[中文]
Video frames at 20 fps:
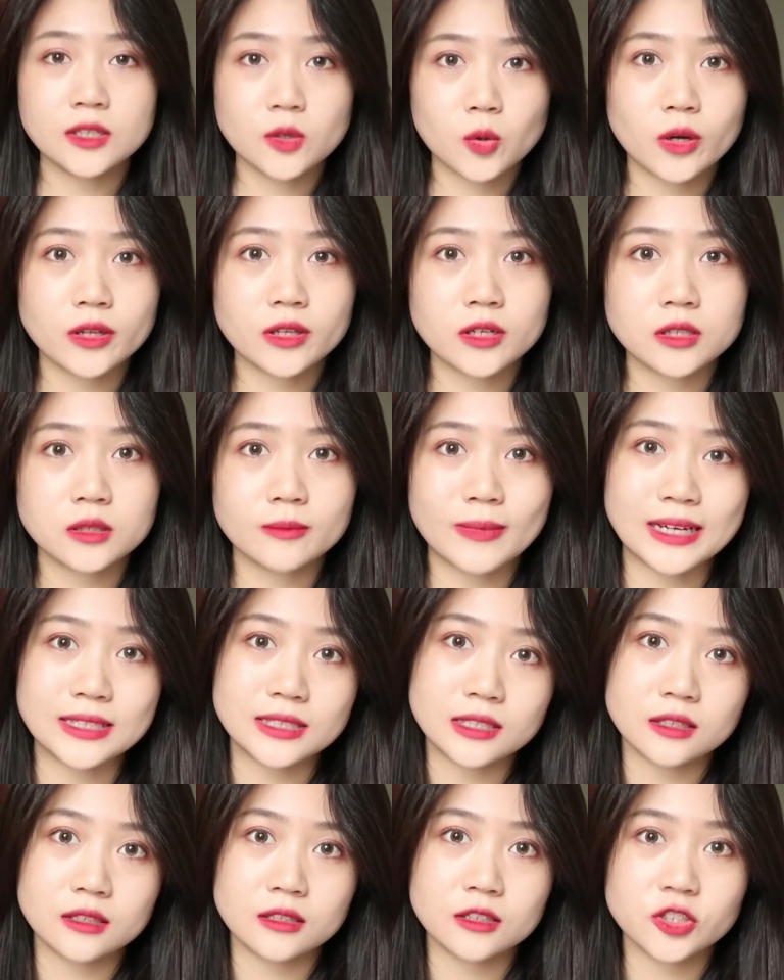款呢是马西
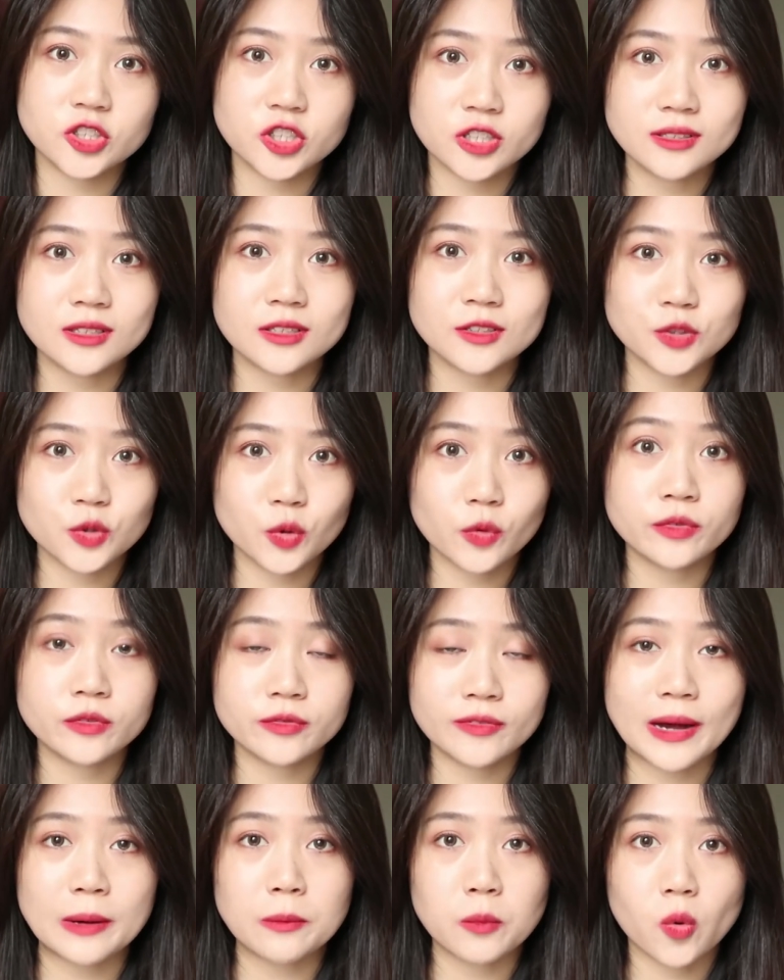尼的深层修复发
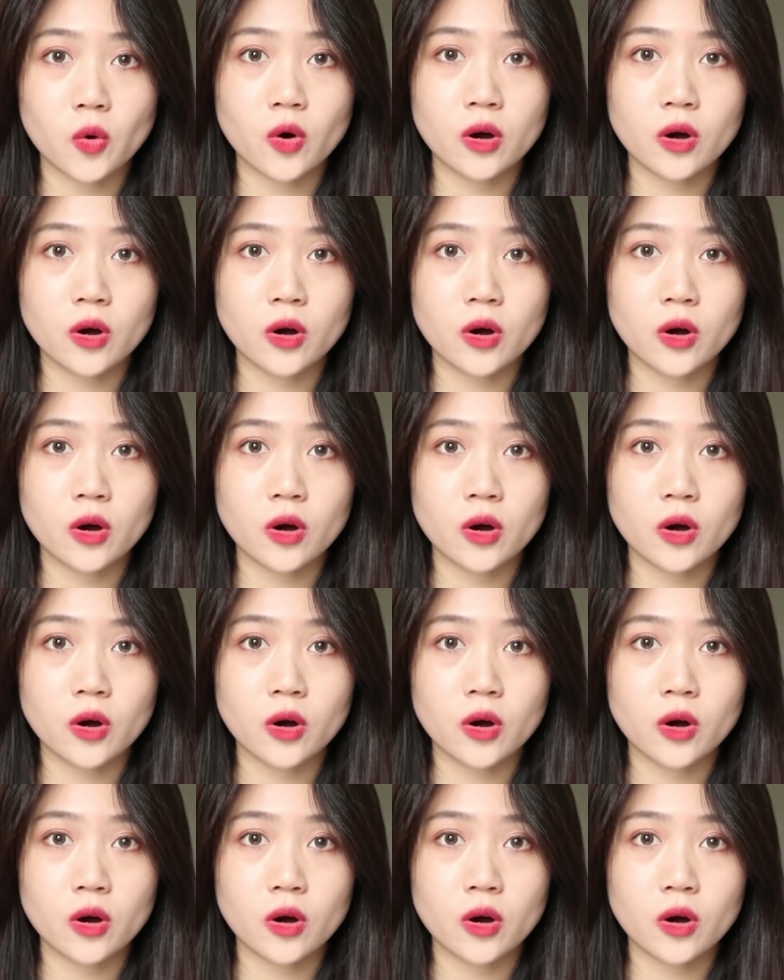膜，